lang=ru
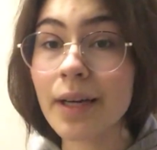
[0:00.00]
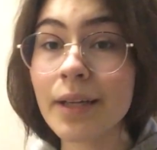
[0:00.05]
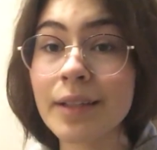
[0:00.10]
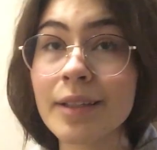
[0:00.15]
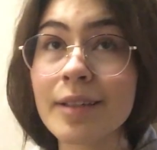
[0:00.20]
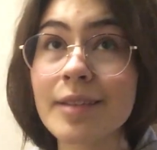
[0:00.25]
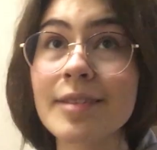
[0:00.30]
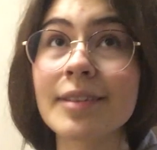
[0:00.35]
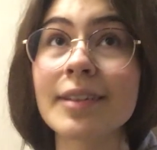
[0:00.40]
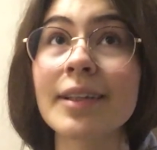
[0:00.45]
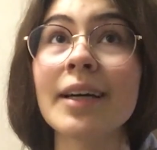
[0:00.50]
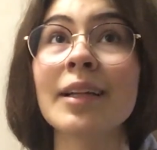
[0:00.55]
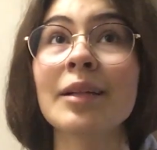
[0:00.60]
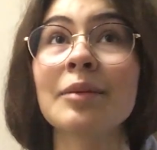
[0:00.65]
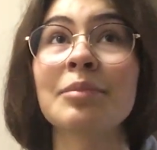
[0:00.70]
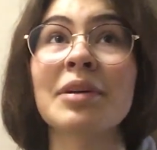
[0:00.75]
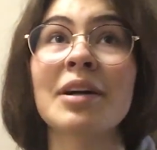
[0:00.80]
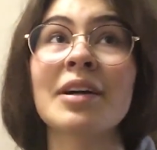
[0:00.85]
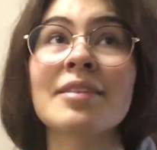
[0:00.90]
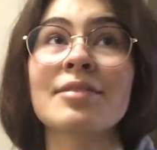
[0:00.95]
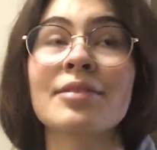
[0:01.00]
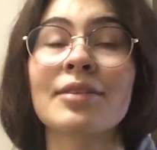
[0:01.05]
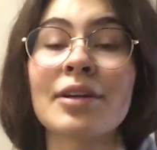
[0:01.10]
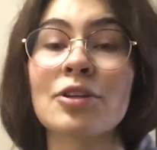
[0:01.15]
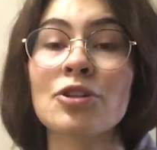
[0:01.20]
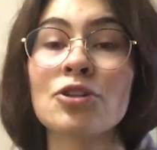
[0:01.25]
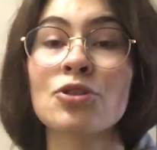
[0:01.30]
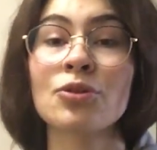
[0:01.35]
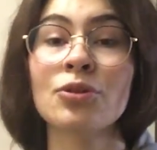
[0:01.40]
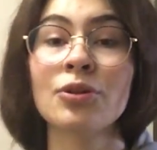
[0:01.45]
не стала брать в
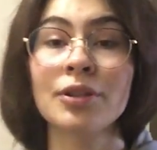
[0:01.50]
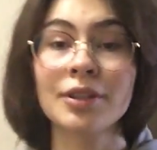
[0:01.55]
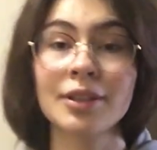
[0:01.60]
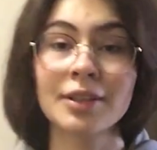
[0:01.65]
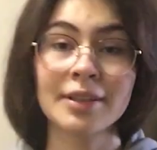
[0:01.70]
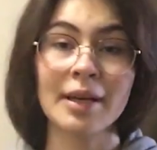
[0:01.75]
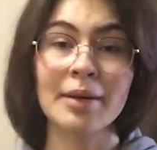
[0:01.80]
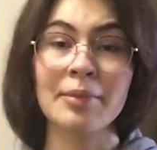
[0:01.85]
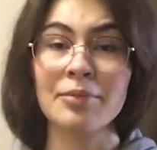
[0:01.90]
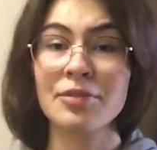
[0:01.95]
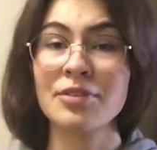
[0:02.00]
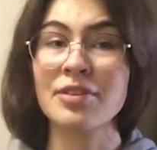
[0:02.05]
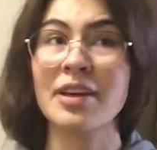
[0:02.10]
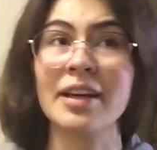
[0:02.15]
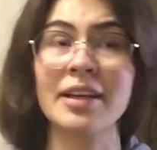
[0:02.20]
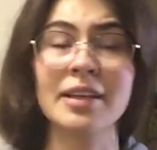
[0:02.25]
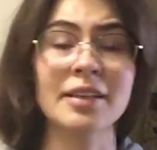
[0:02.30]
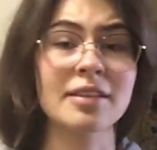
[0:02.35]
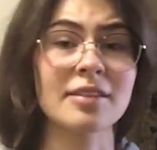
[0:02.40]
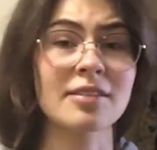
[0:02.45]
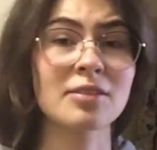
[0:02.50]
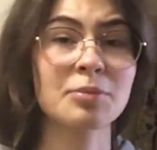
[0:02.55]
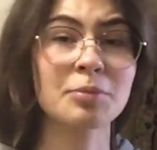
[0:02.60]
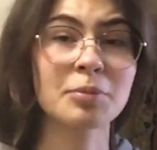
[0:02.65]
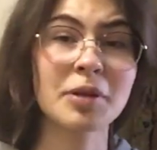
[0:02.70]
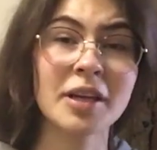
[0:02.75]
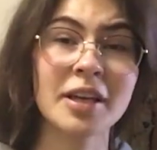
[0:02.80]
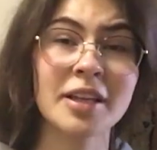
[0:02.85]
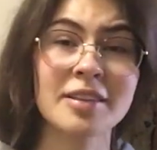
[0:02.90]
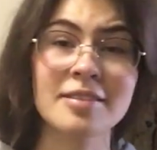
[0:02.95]
расчет там всякие
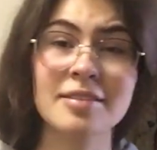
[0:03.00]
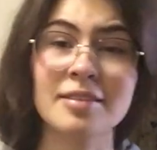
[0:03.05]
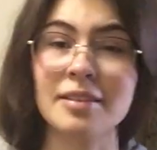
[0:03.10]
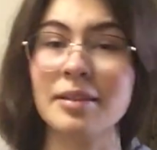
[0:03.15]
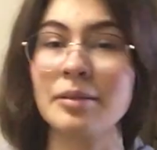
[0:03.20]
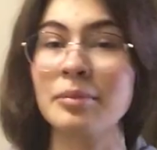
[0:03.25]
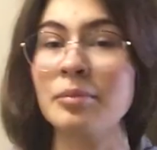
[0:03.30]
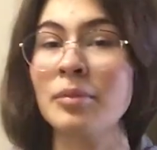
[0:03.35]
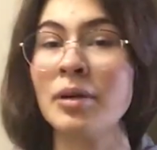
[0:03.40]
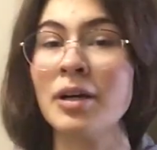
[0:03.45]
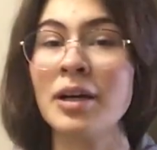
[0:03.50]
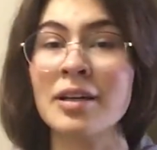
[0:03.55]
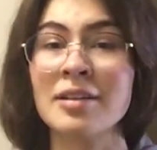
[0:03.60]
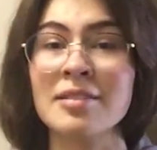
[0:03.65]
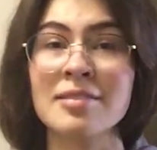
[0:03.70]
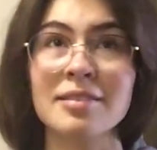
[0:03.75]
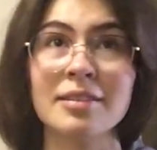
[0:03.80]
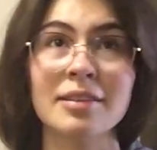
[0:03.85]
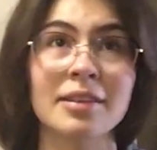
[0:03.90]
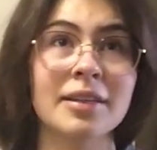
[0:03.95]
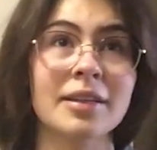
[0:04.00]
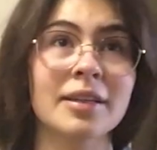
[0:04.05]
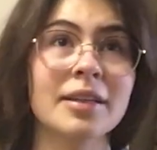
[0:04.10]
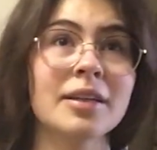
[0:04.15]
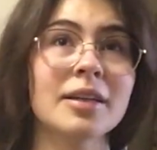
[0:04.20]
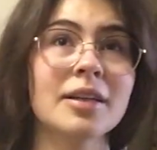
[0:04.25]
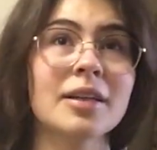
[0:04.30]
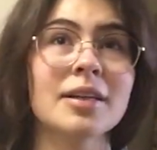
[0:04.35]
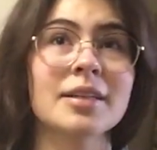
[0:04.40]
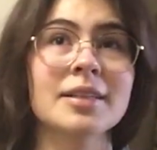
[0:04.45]
специи, масло,
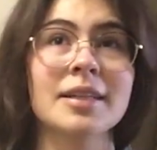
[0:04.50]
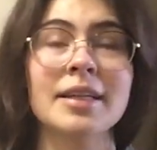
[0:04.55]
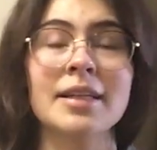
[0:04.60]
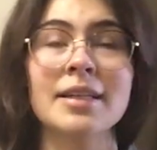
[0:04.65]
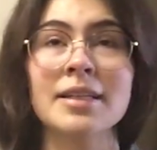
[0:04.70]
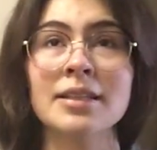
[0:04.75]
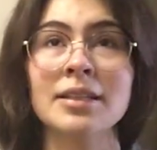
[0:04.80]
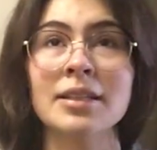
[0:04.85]
какие-то